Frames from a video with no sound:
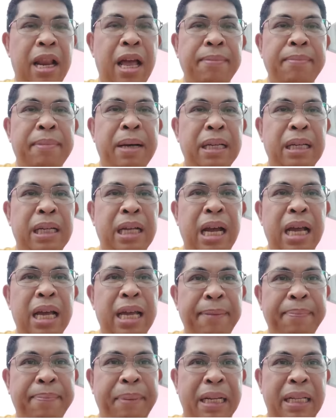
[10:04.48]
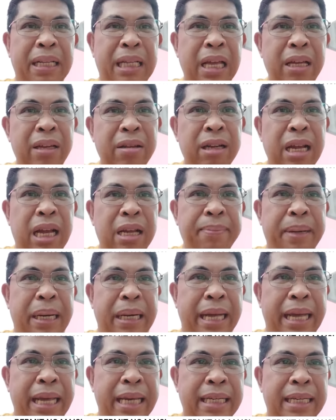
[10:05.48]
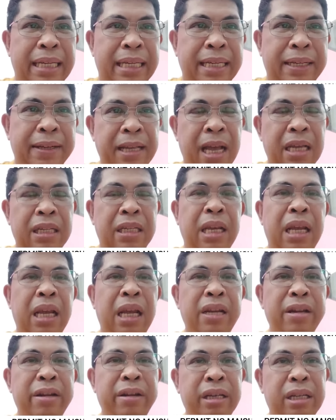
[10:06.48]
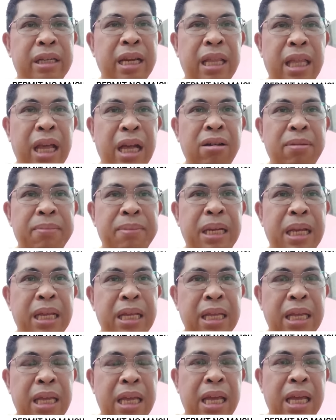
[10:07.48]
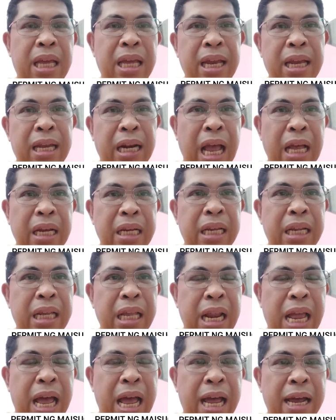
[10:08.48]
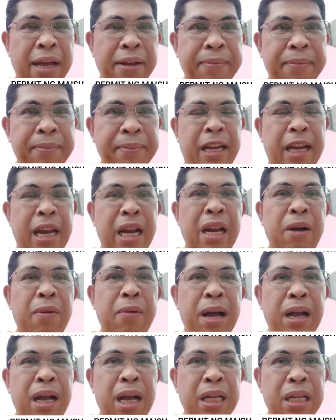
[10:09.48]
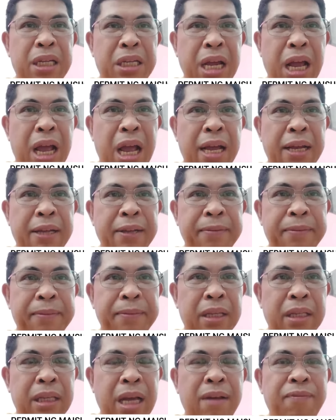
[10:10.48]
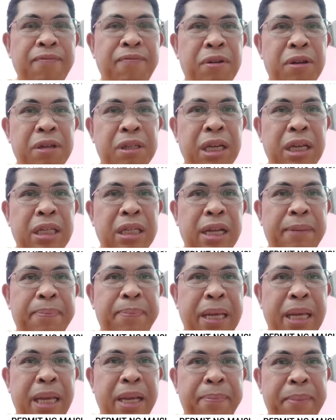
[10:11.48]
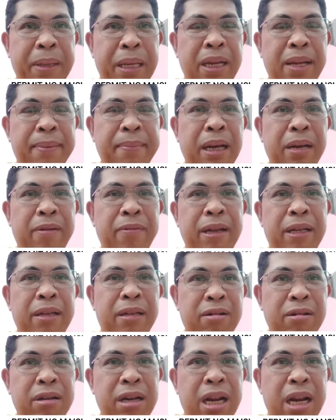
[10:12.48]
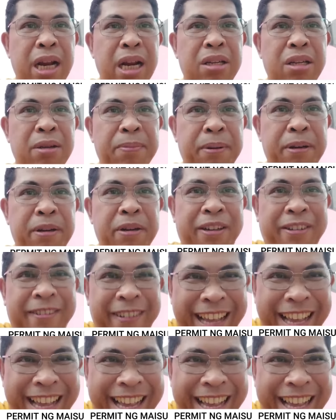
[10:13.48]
laban kay Pantalyon Alvarez kasi doon sa Tagum City rally nila, nanawagan siya sa Armed Forces at PNP na mag-withdraw na ng support.